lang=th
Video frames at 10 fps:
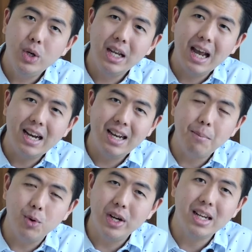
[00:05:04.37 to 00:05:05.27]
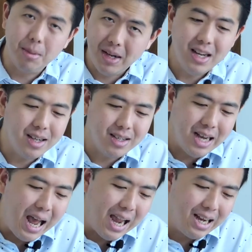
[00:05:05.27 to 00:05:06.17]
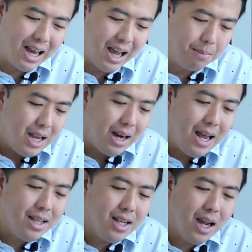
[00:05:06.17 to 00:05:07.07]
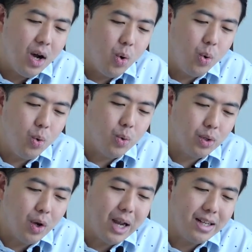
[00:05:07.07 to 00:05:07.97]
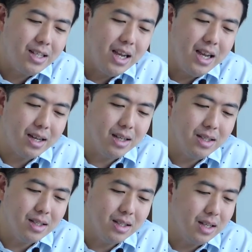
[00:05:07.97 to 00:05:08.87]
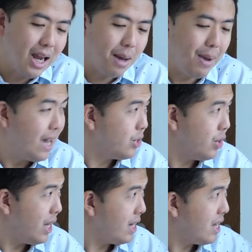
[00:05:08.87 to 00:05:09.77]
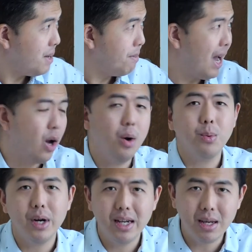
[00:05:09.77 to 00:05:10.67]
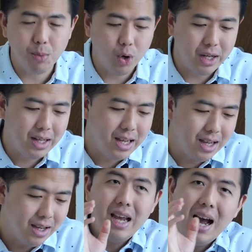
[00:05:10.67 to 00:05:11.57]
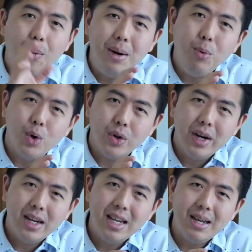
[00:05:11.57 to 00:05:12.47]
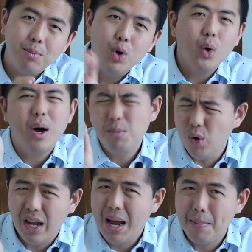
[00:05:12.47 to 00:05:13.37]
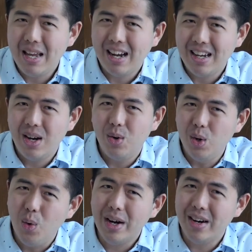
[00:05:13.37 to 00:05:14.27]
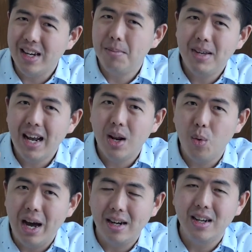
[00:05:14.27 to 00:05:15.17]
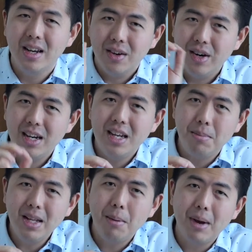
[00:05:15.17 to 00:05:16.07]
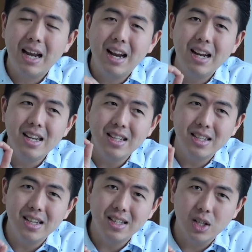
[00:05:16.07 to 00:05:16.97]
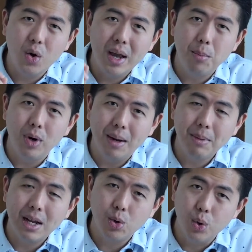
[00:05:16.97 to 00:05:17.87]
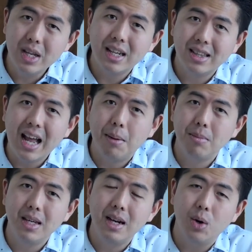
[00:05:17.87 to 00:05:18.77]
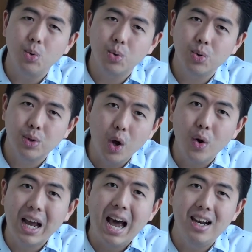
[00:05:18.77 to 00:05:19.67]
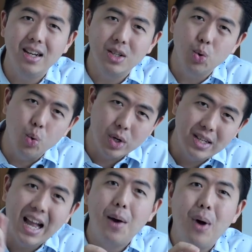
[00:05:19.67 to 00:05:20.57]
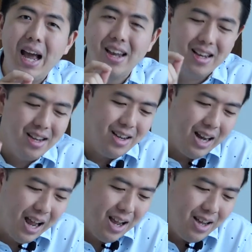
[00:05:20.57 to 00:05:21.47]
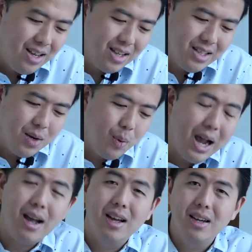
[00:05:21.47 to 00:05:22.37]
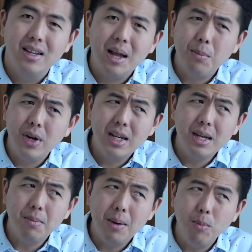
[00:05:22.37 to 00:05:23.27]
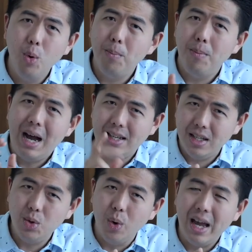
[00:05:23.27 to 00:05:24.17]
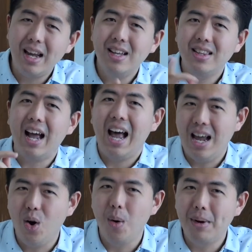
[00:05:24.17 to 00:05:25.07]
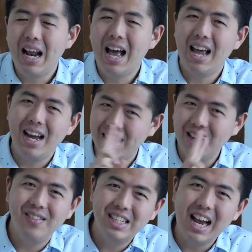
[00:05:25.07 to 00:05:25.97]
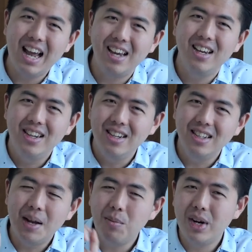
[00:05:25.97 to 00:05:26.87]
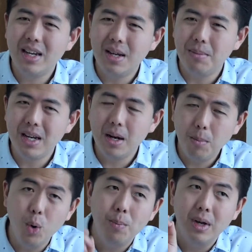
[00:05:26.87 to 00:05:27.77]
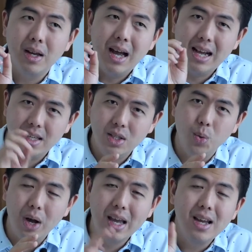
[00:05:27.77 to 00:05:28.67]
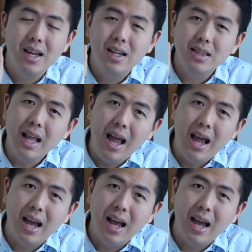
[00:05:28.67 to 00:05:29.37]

วยในการทำครีเอทีฟที่ดีขึ้นได้นะครับ อย่างแรกที่เขาต้องการชี้ให้เห็นก็คือเนี่ยครับ isolate the impact of creative quality อย่าวัดผลครีเอทีฟด้วยความสวยงามเพียงอย่างเดียว หรือว่าครีเอทีฟนี้ได้รางวัลครีเอทีฟที่ทำงานได้ดีจริง จะต้องให้ผลลัพธ์ทางธุรกิจตามที่เราต้องการหรือถูกดีไซน์ไว้นะอย่างเช่นว่าทำครีเอทีฟแล้วปุ๊บอาจจะสวยแต่ขายของไม่ได้อันนี้ก็ไม่ใช่ หรือทำครีเอทีฟอันนี้แล้วปุ๊บอาจจะสวยแต่